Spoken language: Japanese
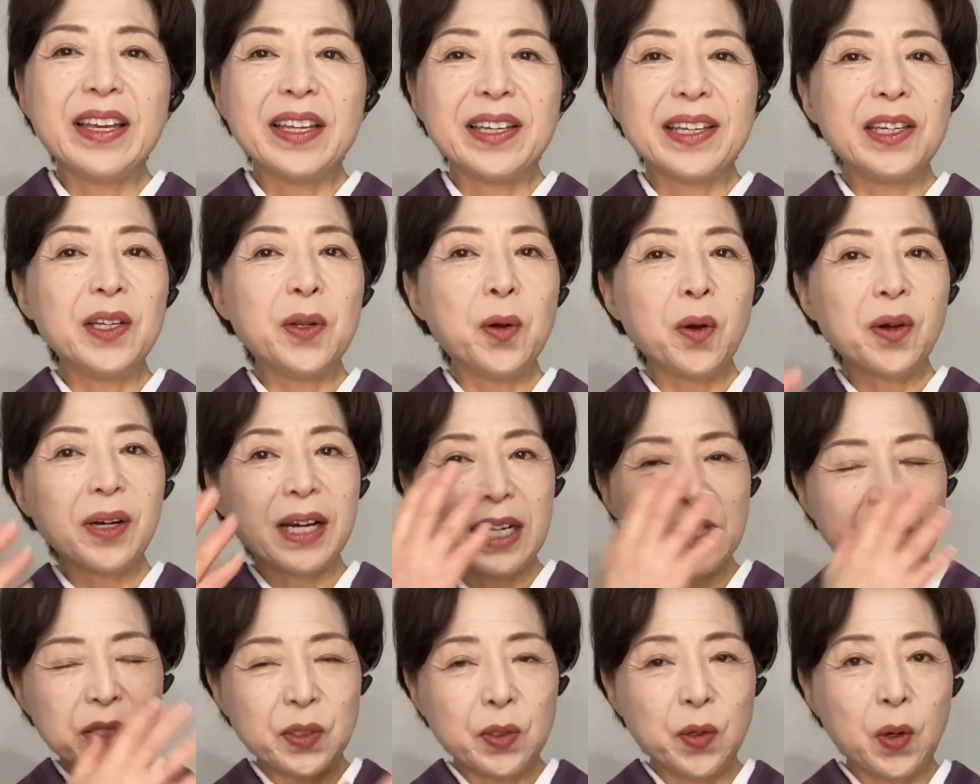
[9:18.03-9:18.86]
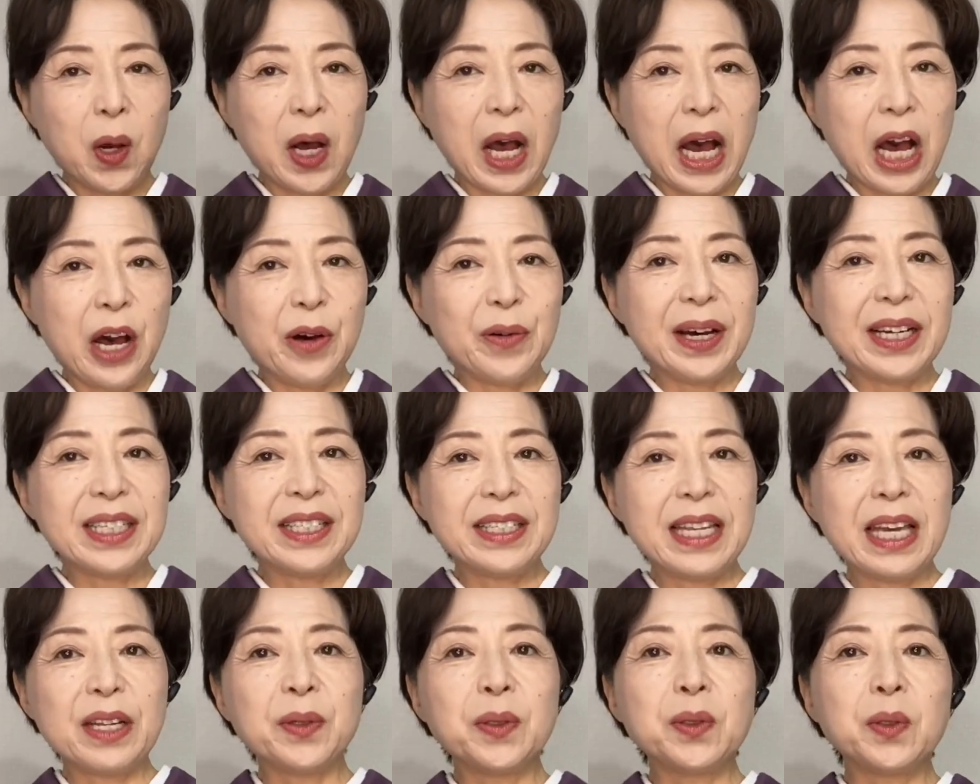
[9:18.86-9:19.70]
色数を合わ
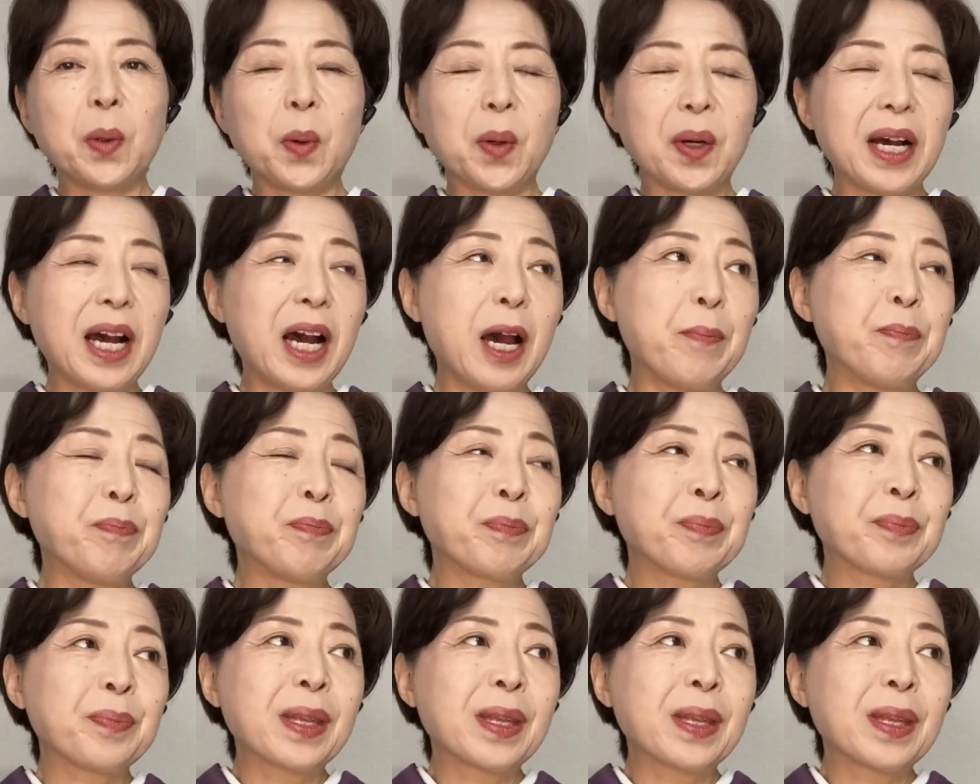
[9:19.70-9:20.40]
せるとか、